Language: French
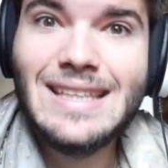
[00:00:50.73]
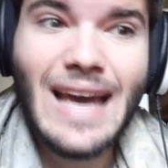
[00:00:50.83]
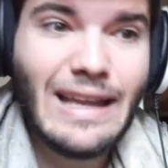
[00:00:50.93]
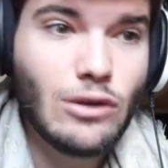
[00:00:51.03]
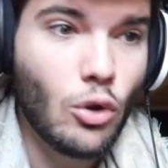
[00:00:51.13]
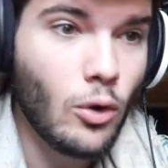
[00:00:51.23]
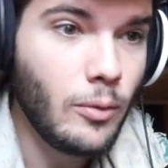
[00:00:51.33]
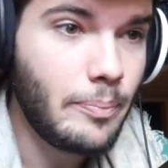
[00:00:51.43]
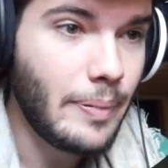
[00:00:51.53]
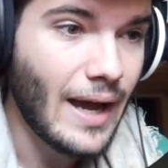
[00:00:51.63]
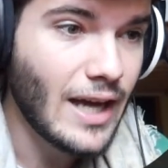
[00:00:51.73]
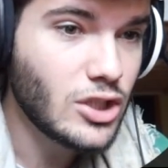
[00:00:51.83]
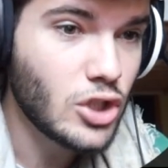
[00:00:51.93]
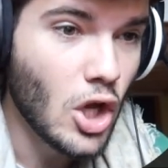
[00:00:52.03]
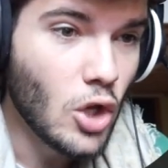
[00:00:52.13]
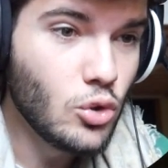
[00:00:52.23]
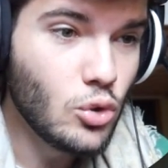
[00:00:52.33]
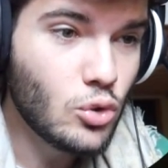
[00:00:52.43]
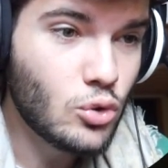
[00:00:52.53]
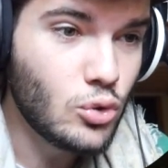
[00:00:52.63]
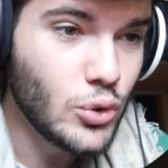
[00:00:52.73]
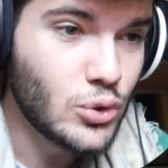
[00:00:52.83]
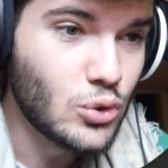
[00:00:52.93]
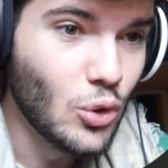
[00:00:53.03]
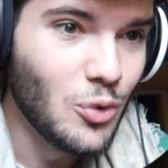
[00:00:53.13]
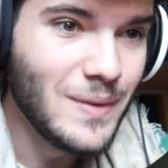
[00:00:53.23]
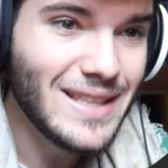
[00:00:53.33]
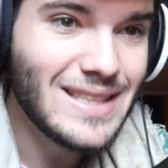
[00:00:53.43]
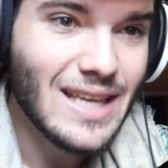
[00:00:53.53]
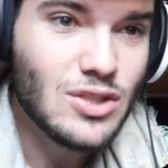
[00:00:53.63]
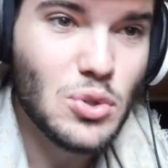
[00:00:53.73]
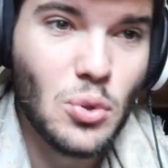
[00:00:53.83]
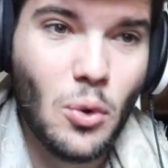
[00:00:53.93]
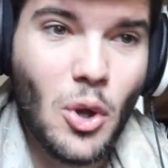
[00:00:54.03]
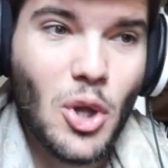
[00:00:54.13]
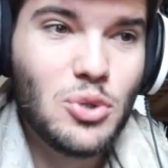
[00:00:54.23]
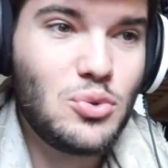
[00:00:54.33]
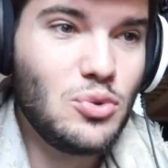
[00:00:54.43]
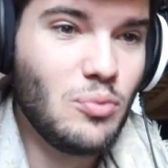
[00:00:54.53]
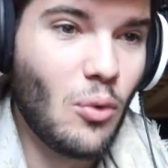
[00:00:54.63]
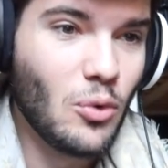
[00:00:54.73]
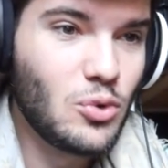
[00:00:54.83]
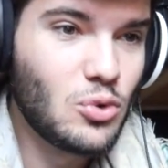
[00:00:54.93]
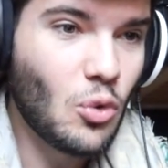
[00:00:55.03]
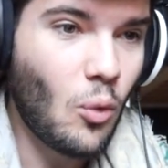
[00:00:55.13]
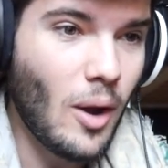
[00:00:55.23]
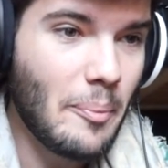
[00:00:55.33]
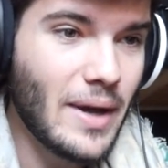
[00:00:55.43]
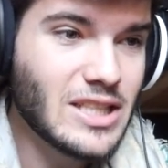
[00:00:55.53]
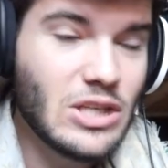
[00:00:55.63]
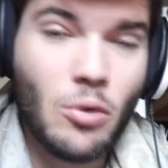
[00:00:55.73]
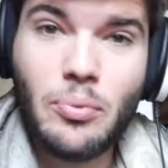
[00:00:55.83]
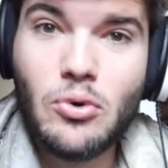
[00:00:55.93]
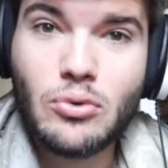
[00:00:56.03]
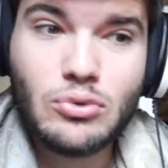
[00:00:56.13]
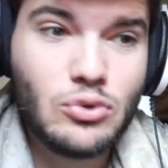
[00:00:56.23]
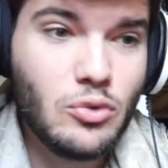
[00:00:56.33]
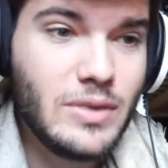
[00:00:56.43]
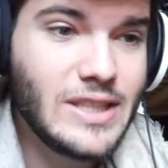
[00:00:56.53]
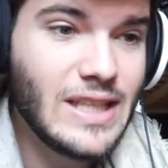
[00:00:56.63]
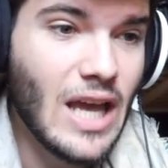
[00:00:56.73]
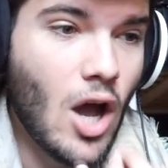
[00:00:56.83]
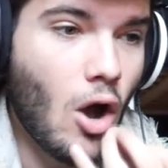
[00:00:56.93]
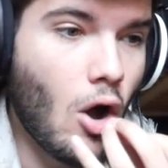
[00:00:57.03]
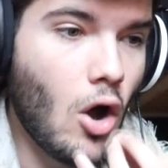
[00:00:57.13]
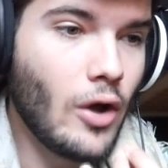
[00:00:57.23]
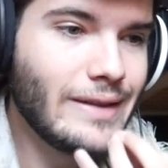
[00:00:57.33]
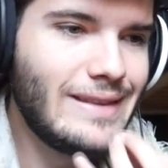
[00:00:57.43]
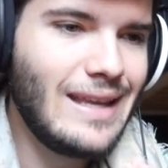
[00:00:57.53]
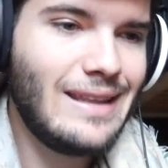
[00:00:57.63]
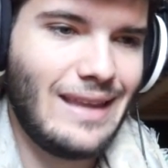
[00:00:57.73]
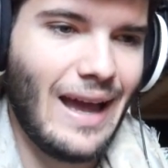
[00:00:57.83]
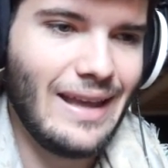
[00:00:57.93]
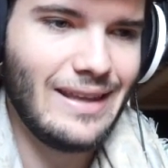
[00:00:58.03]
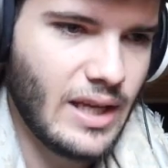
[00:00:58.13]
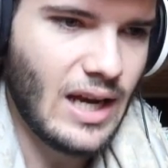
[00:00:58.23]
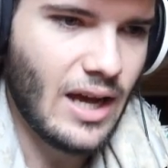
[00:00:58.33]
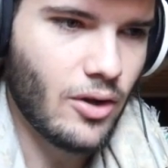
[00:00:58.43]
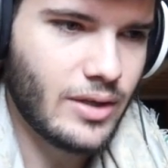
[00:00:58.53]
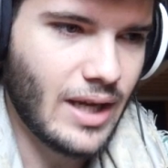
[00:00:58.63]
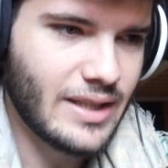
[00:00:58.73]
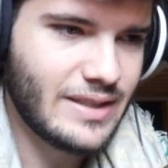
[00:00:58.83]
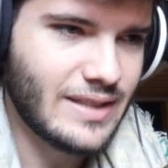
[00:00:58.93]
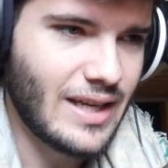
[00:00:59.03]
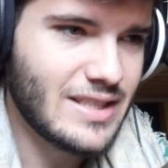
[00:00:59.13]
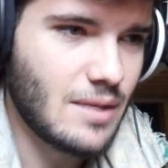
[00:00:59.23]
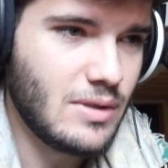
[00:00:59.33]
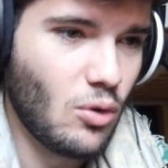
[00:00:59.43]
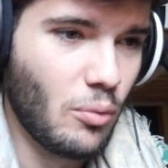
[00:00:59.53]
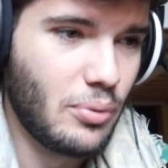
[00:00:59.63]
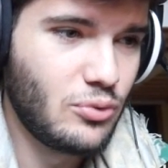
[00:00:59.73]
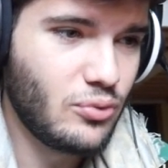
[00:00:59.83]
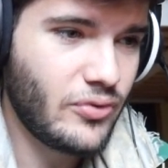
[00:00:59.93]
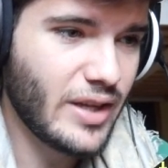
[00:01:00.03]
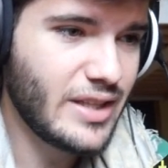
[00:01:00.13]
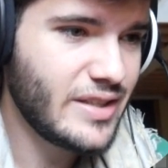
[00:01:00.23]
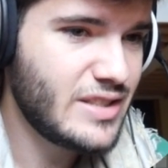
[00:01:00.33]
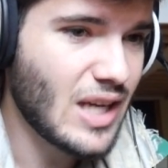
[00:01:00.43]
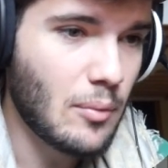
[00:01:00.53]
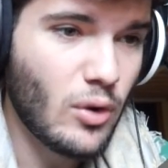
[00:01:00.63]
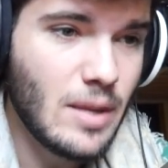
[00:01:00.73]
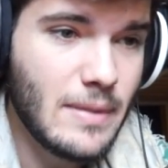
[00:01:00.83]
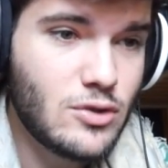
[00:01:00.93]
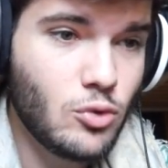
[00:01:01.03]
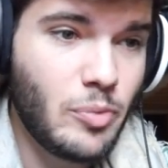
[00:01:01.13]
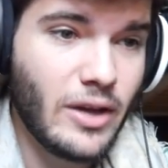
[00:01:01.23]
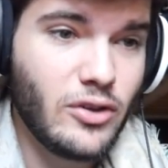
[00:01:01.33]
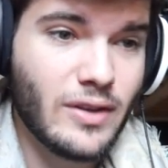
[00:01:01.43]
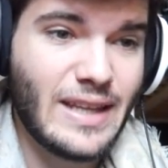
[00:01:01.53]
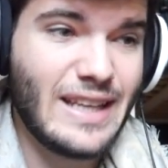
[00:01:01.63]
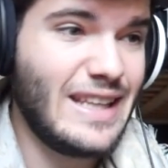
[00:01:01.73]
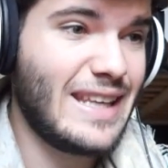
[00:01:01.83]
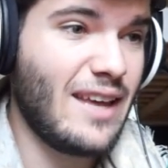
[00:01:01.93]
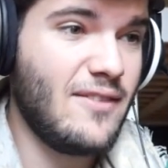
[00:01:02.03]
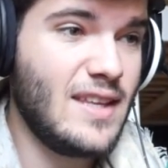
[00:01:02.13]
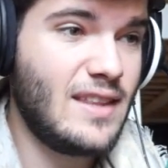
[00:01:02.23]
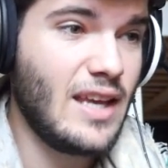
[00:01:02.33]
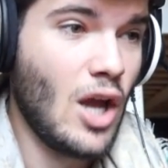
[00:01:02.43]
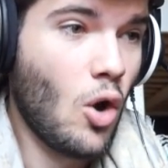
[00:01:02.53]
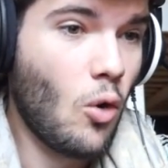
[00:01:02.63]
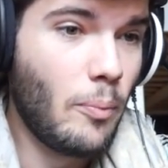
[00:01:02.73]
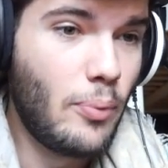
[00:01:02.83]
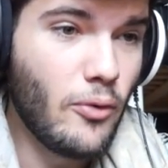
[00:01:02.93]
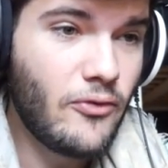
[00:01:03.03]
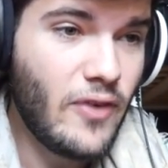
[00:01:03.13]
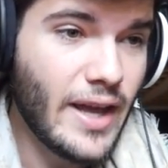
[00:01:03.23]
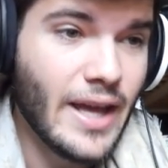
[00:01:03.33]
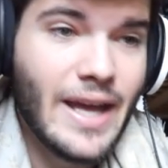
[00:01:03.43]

quatre pages de customisation du monde, trois pages et on peut le customiser en détail. Et là, regardez ça les amis, on peut tout faire, des étirements, les limites supérieures, taille des cavités, on peut faire